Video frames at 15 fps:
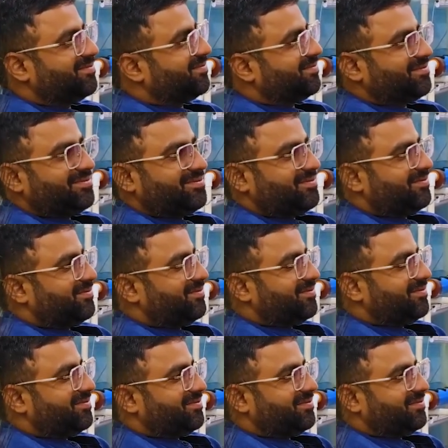జీరో రిపేర్
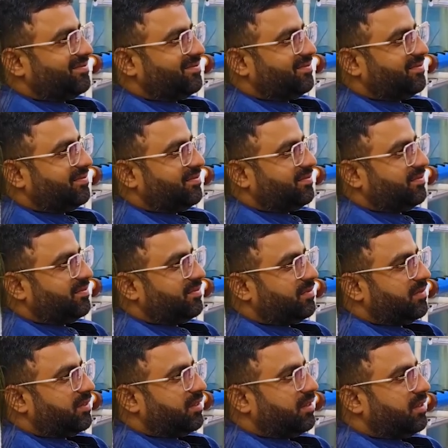ఫ్రమ్ ద డే యూ
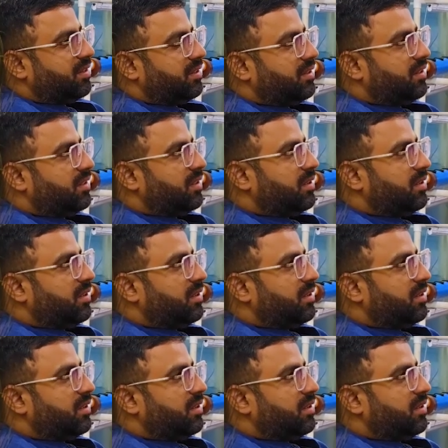స్టార్టెడ్ అంటిల్ నౌ